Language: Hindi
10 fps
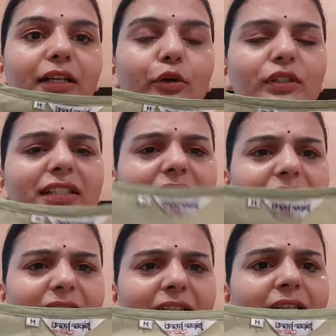लग रहा है और
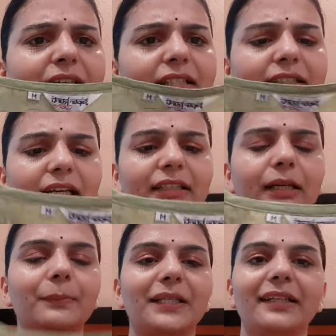इसके साथ
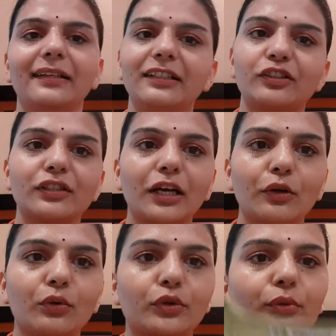आप ईयरिंग्स
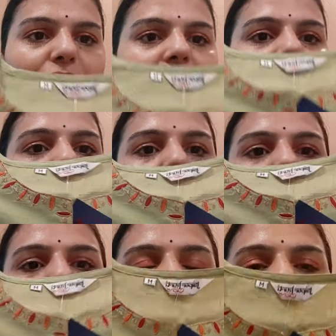डाल लो क्योंकि इसके
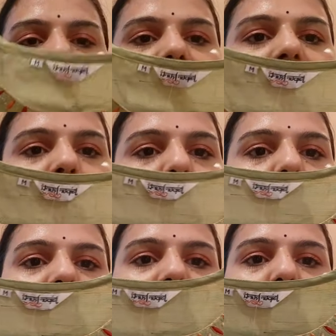ऊपर ऑलरेडी
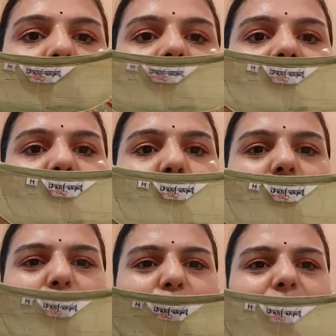एम्ब्रॉयडरी हो रखी है तो
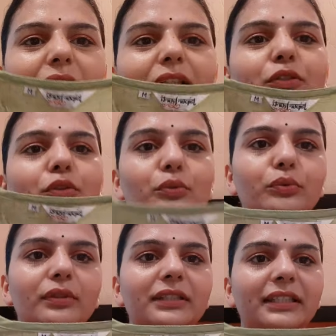आपको ज़्यादा
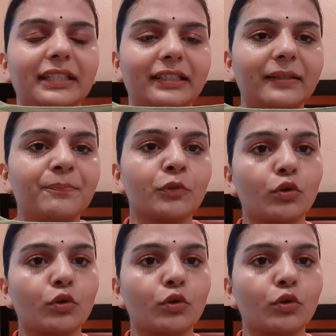ज़रूरत नहीं है